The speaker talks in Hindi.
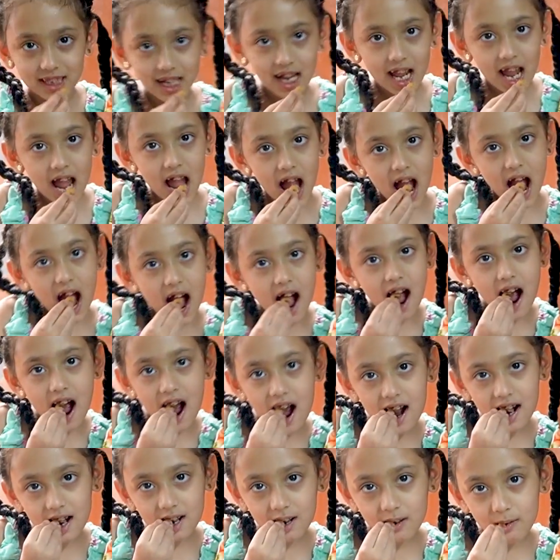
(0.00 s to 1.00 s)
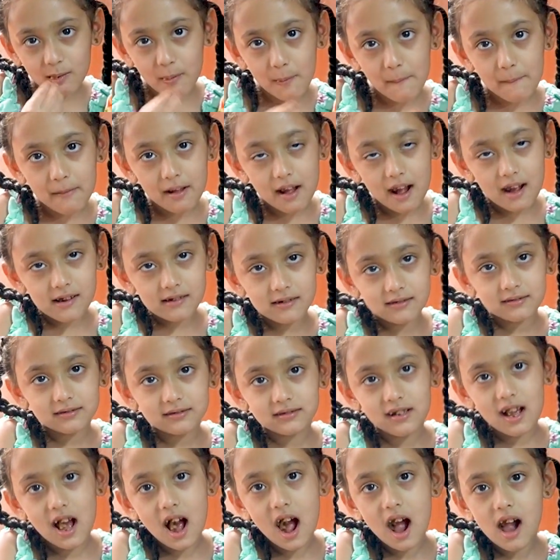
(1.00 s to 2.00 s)
मेरे को लग रहा था बकरी आ गई मैंने पूछा
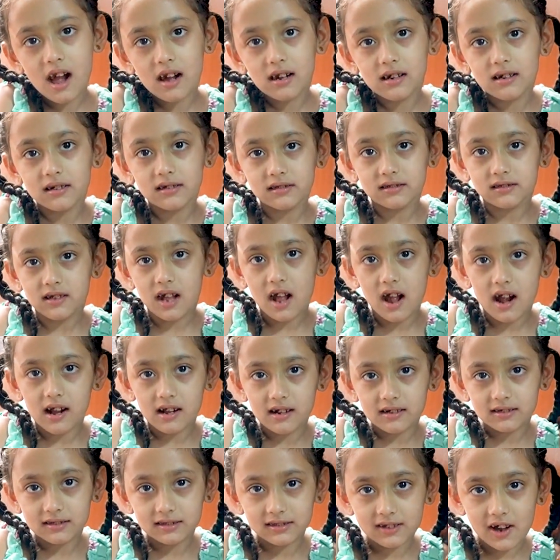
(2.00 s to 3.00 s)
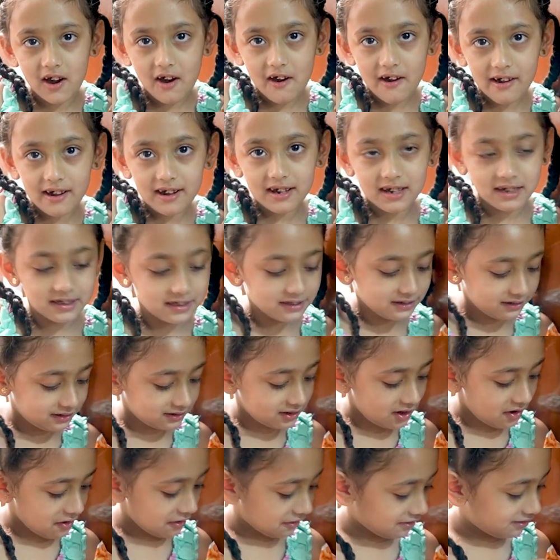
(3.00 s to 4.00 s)
कौन है करी मैं कौन है
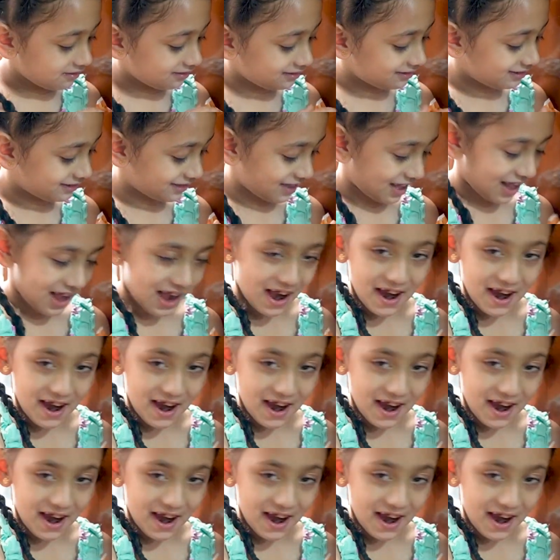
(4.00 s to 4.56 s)
मैं मैं